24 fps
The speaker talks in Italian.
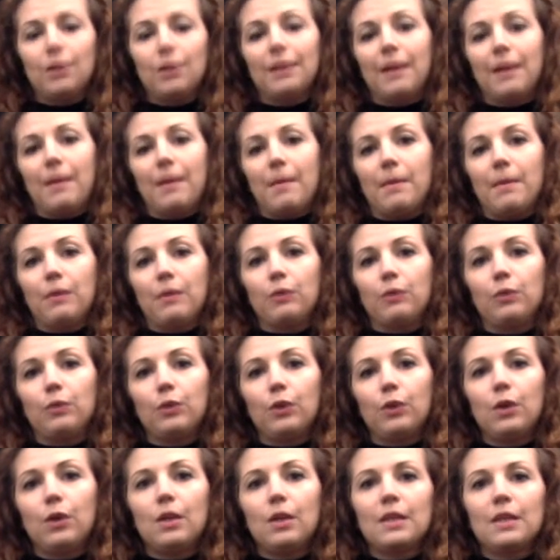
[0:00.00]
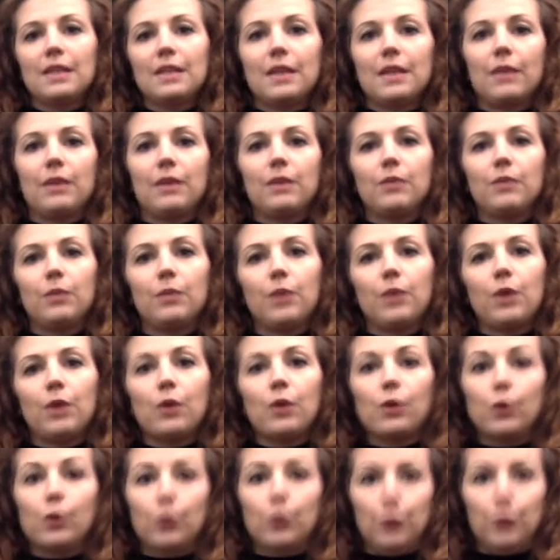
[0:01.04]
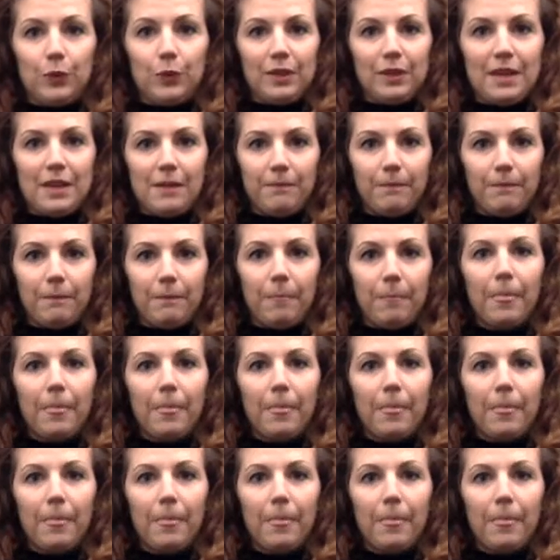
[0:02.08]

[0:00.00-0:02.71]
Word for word: letame maturo, sangue di bue o cornunghia.